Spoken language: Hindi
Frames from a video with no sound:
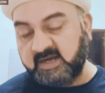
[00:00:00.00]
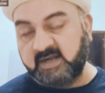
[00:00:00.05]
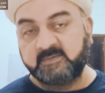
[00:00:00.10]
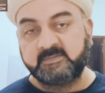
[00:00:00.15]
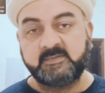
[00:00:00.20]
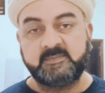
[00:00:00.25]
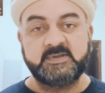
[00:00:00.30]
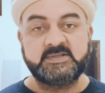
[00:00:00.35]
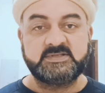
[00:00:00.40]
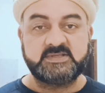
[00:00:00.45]

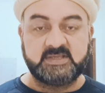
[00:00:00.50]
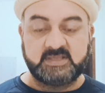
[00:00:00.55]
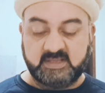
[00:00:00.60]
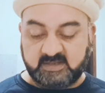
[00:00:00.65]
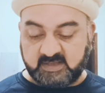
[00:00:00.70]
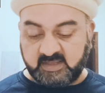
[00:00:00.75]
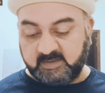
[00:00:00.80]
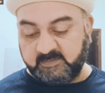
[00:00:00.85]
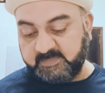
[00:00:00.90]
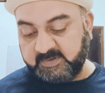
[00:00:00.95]
कार्ड पे भेजें या
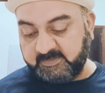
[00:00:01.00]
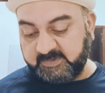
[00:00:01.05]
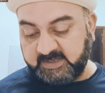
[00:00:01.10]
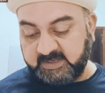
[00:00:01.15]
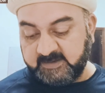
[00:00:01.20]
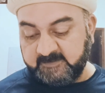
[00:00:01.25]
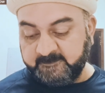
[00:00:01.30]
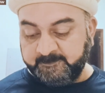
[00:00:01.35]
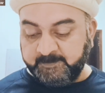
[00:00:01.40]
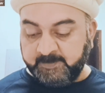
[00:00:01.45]
कहीं पे भी
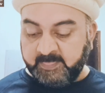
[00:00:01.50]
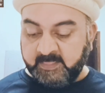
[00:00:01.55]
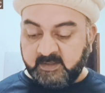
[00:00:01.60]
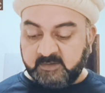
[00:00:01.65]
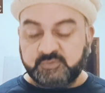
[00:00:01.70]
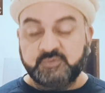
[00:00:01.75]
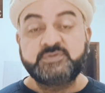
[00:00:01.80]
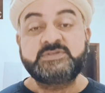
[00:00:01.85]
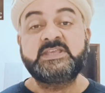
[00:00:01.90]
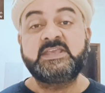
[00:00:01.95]

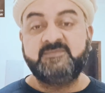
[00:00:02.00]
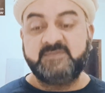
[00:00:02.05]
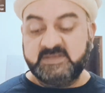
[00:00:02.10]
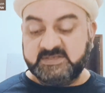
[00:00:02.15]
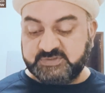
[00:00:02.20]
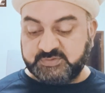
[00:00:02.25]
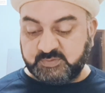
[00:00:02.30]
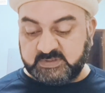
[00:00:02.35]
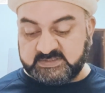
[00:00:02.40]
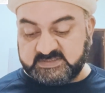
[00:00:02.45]
तो उसकी
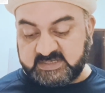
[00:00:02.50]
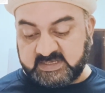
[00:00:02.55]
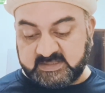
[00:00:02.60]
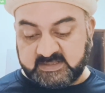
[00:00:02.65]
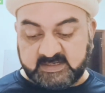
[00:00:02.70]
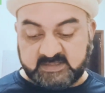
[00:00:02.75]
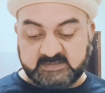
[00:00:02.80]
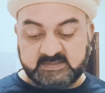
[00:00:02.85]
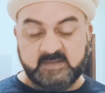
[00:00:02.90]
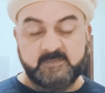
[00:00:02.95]
फ़ीस चूँकि
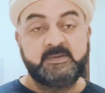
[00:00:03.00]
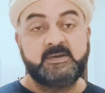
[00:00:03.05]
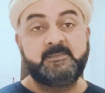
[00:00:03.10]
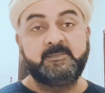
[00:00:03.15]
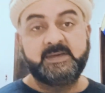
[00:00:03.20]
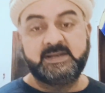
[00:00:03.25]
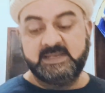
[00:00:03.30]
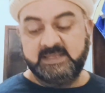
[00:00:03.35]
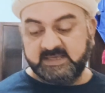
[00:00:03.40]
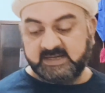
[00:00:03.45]
ज़्यादा रहती है फिर
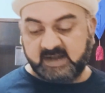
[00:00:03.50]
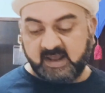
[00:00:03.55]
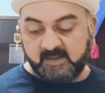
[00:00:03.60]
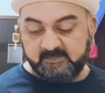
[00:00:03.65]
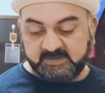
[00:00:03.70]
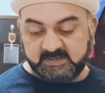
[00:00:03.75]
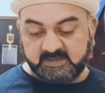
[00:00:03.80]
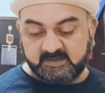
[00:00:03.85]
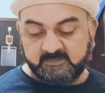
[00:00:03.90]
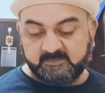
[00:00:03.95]
मनी
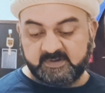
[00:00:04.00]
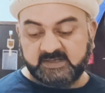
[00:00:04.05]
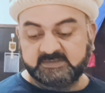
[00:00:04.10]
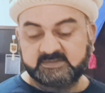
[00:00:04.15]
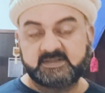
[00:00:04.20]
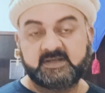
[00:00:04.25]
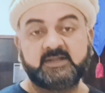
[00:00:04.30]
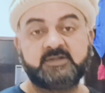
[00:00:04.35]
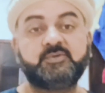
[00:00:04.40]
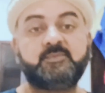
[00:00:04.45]
ग्राम की अगर
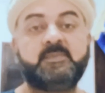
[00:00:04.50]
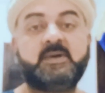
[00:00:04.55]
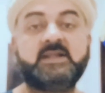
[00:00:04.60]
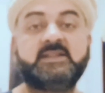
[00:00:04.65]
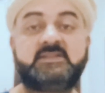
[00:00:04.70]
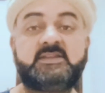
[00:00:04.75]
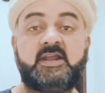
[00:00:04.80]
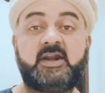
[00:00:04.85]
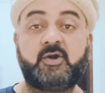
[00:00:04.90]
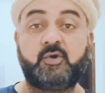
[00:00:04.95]
बात करें तो
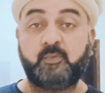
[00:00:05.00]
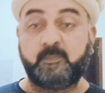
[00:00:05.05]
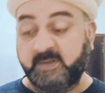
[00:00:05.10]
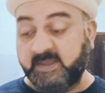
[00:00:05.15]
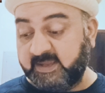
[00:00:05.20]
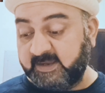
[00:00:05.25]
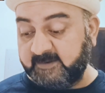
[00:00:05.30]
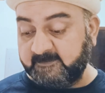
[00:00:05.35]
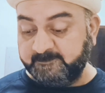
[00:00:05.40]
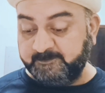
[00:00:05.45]
बहत्तर
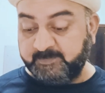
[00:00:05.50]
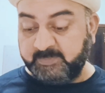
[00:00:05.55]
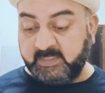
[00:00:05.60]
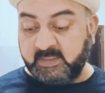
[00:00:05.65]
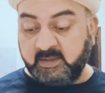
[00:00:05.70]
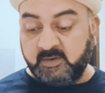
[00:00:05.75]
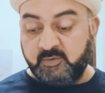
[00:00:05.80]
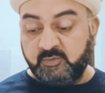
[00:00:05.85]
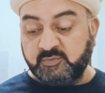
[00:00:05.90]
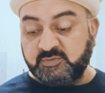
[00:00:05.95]
रुपये
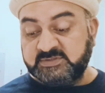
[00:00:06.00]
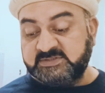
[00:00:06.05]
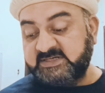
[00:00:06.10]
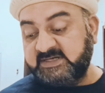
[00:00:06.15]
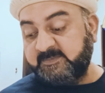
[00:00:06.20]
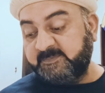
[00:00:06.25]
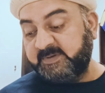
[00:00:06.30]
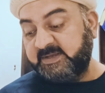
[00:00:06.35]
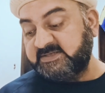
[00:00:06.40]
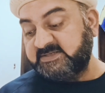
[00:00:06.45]

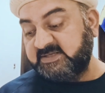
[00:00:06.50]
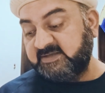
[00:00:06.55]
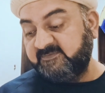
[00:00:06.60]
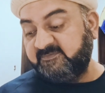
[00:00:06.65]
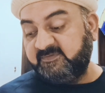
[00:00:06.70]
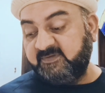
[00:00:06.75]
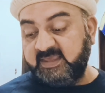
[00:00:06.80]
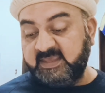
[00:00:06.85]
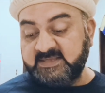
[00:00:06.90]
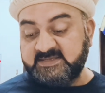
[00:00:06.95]
उनसठ पैसे
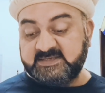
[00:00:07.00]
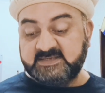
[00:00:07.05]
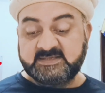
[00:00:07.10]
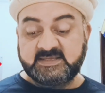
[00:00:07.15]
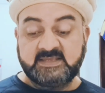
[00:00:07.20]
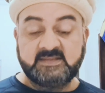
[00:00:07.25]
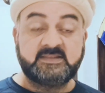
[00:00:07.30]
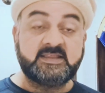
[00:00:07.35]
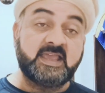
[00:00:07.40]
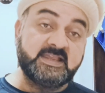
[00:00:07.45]
फीस
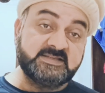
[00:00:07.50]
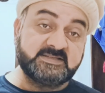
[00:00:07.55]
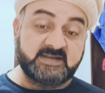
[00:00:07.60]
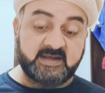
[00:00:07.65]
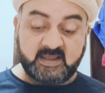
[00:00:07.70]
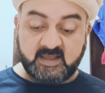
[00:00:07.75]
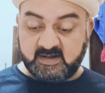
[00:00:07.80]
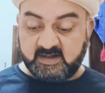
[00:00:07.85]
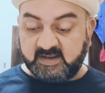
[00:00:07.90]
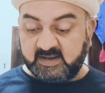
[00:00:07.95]
इसकी तेईस
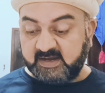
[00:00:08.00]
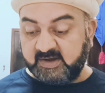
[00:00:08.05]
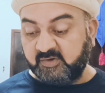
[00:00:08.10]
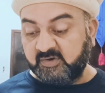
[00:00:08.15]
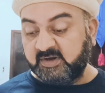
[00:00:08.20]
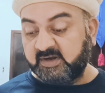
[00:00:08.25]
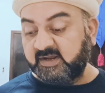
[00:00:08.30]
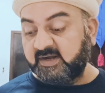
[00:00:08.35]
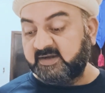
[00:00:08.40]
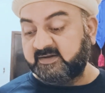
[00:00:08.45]
रियाल है
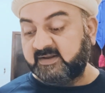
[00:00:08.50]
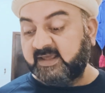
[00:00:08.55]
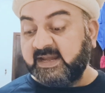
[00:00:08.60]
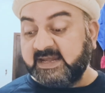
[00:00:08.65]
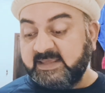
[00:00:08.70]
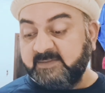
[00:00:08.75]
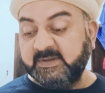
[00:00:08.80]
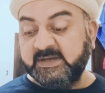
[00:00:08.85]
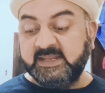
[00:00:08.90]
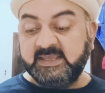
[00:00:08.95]
और अगर
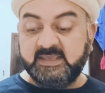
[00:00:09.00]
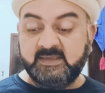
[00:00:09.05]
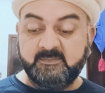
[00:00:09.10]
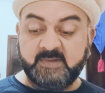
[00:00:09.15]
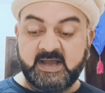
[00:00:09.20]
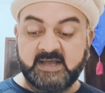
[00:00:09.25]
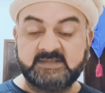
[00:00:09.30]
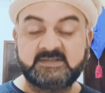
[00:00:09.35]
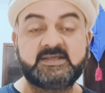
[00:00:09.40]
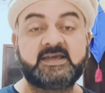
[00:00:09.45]
टेली मनी की
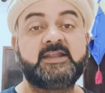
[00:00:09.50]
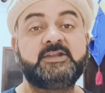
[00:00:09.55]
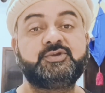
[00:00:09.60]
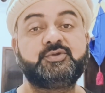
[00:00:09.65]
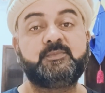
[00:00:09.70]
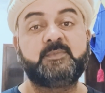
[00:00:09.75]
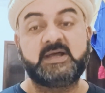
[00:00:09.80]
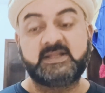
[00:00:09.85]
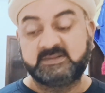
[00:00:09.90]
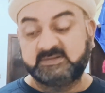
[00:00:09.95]
बात करें
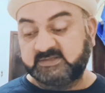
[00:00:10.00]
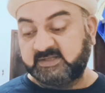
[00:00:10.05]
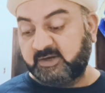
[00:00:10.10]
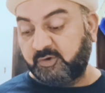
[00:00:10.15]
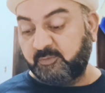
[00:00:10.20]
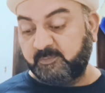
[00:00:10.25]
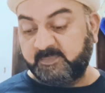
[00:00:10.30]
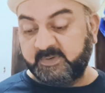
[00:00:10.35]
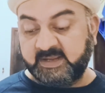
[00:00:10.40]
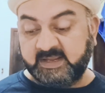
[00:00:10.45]
तो बहत्तर
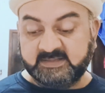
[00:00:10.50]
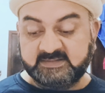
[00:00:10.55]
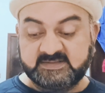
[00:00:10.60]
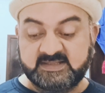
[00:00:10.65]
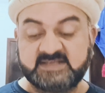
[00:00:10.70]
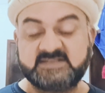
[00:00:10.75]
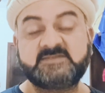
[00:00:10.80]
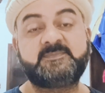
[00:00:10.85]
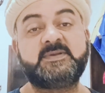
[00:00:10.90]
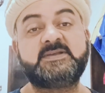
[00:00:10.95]
रुपए
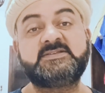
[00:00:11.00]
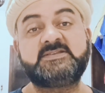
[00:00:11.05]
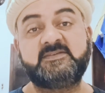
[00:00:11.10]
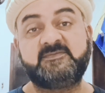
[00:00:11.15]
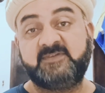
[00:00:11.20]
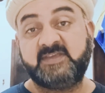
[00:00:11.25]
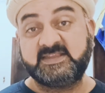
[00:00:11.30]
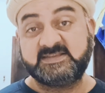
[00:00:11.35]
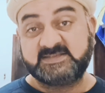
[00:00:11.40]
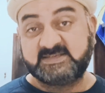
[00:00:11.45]
दस पैसे
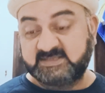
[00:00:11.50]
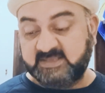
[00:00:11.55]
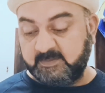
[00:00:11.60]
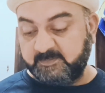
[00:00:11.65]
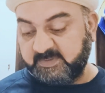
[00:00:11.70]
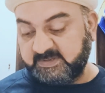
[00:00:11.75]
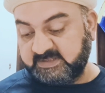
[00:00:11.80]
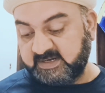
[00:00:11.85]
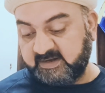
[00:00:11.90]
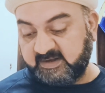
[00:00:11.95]
फीस इसकी
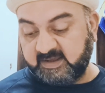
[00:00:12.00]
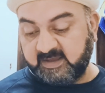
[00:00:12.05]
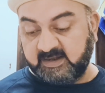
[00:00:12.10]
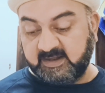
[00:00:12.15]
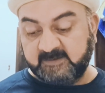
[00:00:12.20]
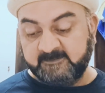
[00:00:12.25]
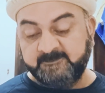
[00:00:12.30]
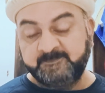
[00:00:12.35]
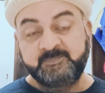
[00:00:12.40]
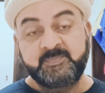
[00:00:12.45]
पंद्रह रियाल
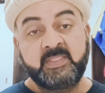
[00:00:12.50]
है